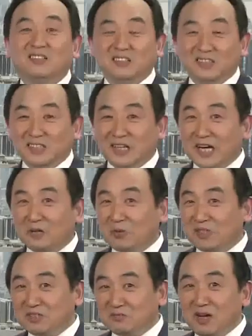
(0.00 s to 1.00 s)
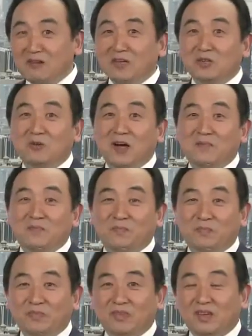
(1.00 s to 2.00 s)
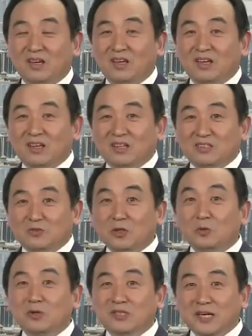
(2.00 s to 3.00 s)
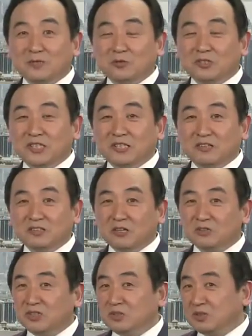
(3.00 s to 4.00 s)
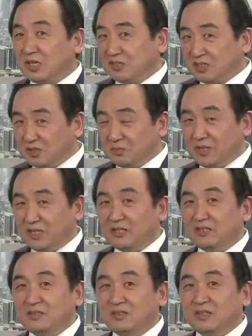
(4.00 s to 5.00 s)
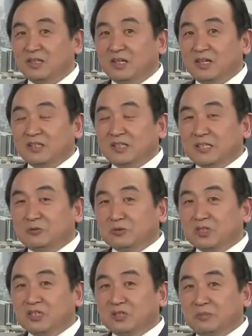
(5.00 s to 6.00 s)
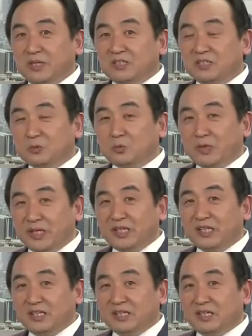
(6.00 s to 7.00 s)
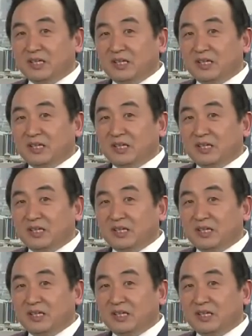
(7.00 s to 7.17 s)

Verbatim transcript: 这应该归政法委管。所以我才说这条消息有点特别，这种特别和诡异，